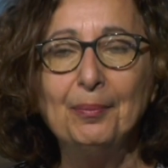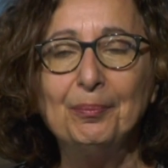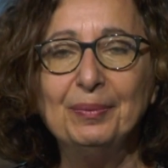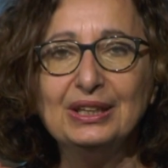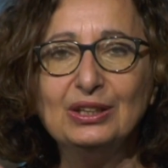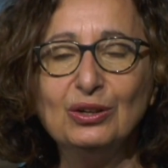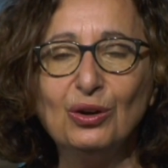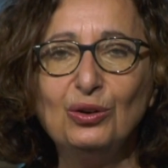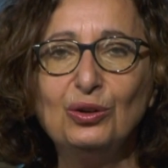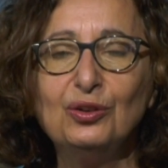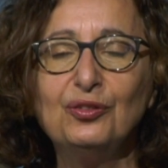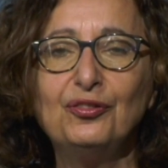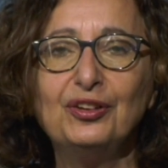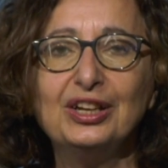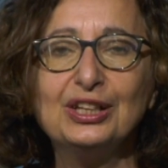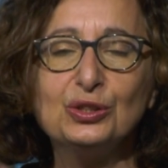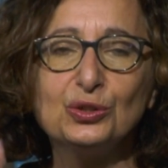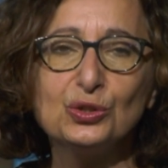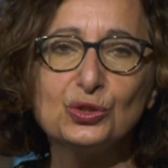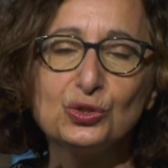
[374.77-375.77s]
mais dans le
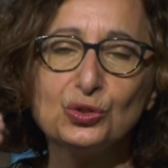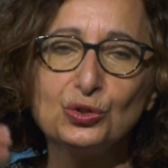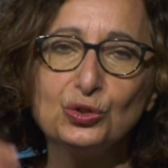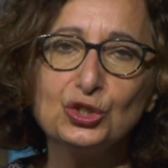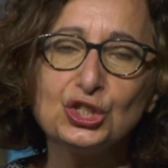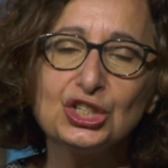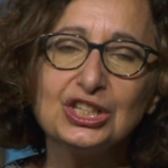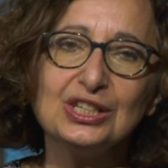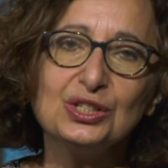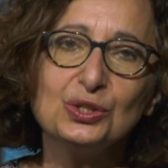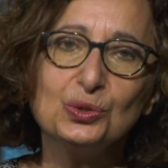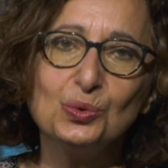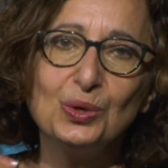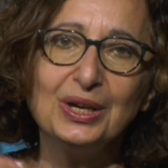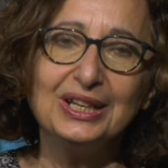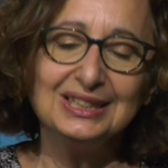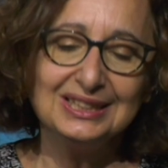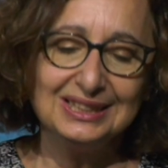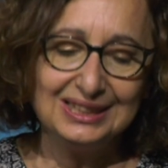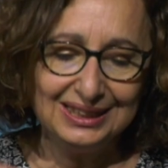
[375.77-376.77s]
fait que ce que Jésus
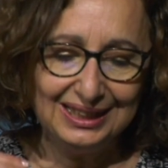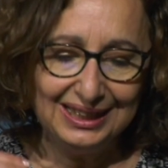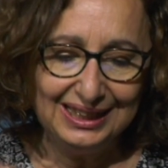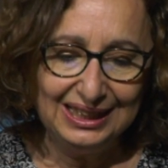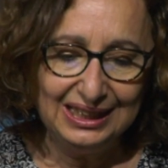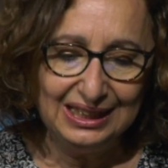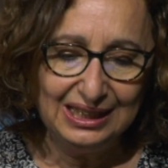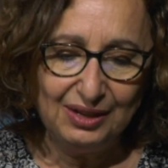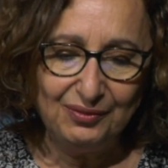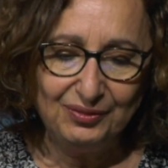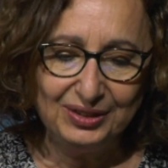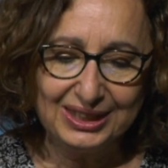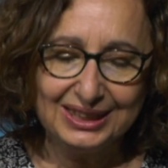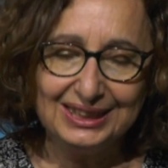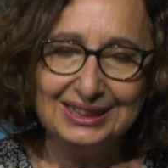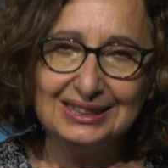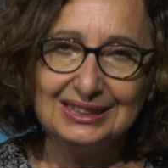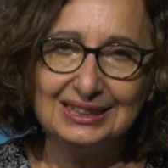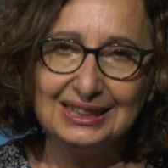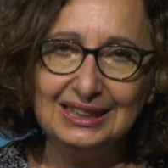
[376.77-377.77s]
a dit est la
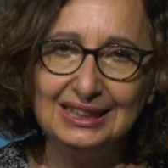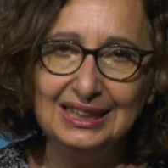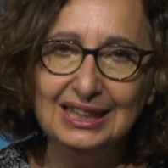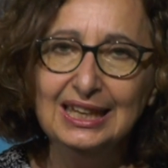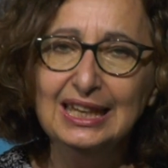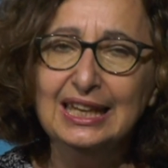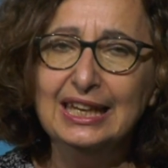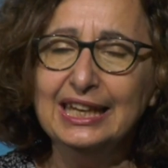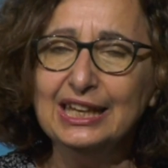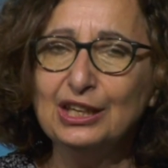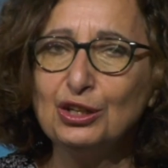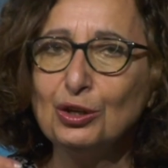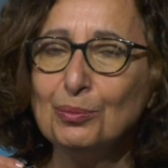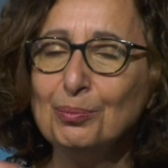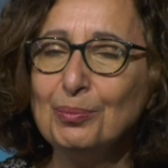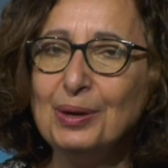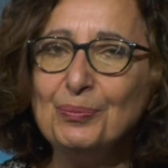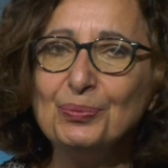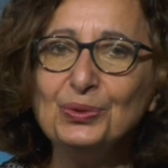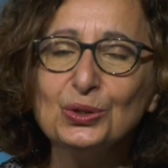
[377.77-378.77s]
vérité, et que
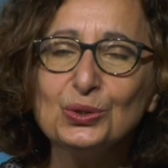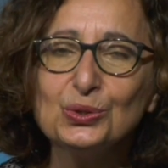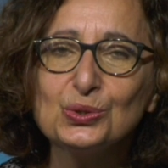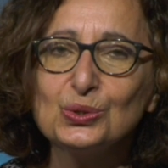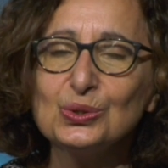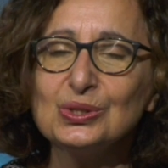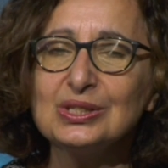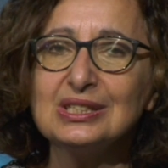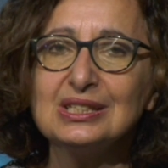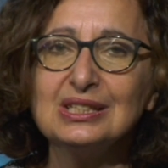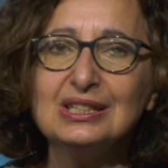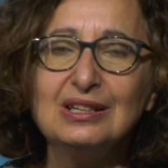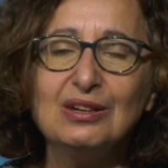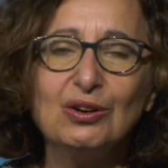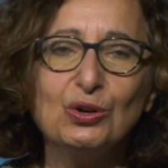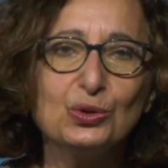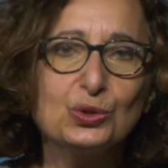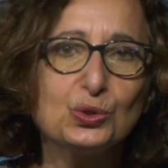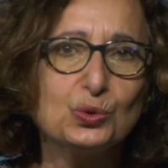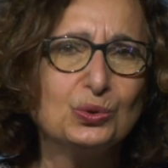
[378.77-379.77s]
même dans ce
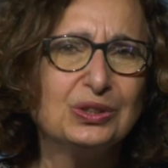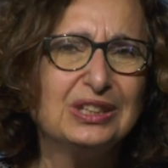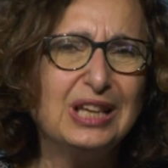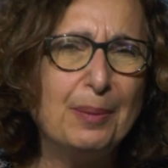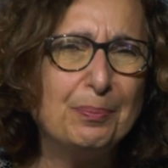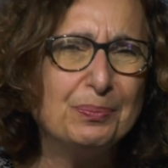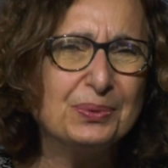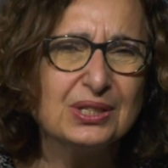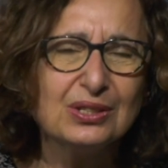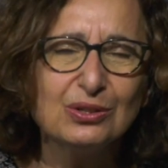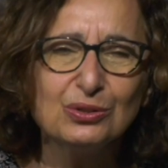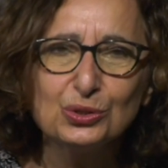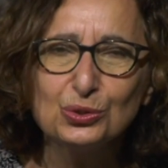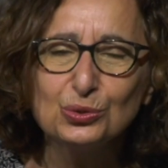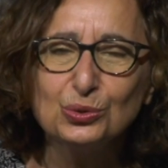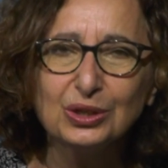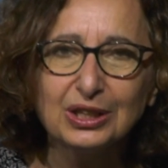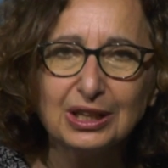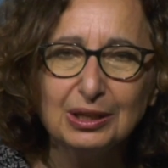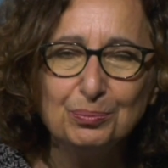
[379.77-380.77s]
silence ou
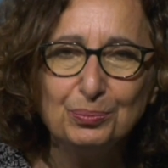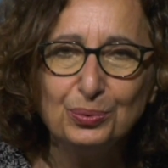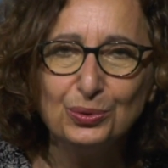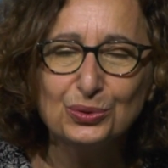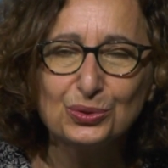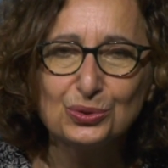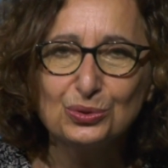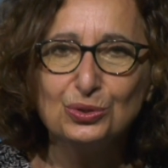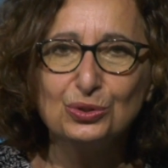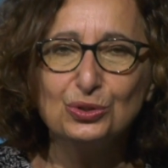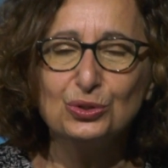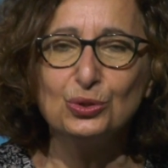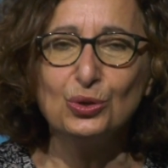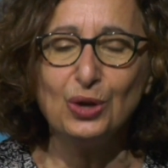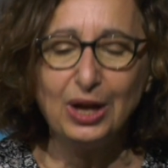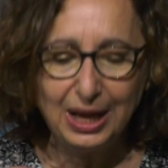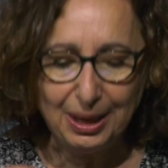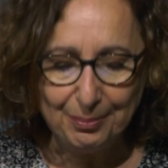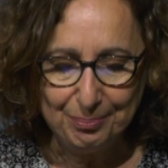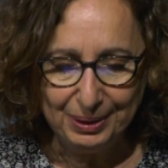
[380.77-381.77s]
d'absence de réponse de
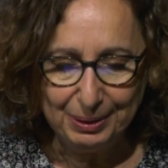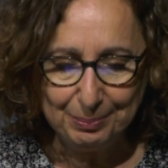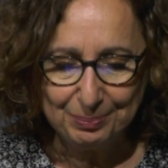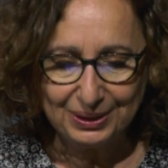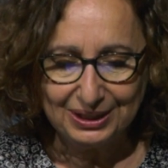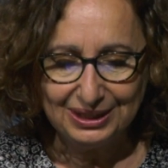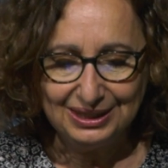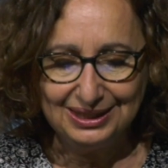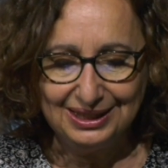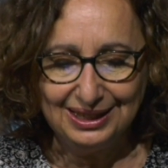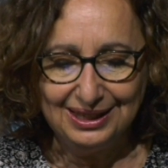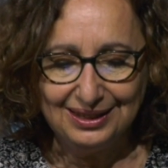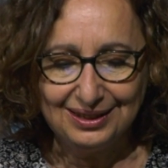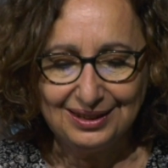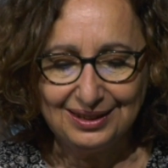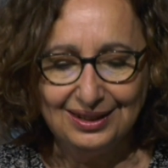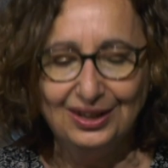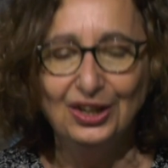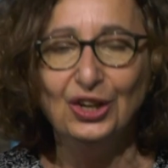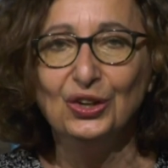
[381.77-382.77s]
Dieu à mes
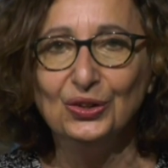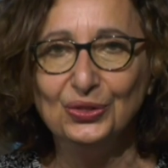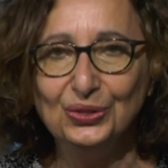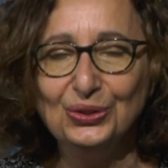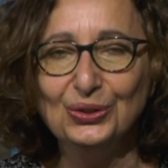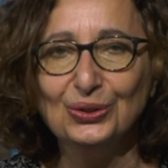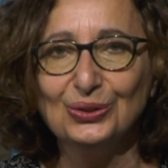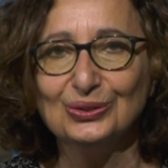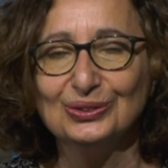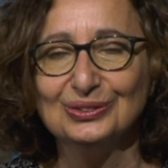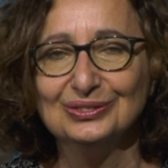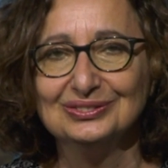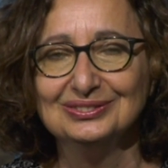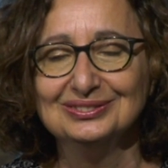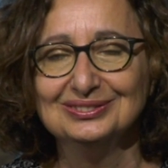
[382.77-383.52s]
prières, non,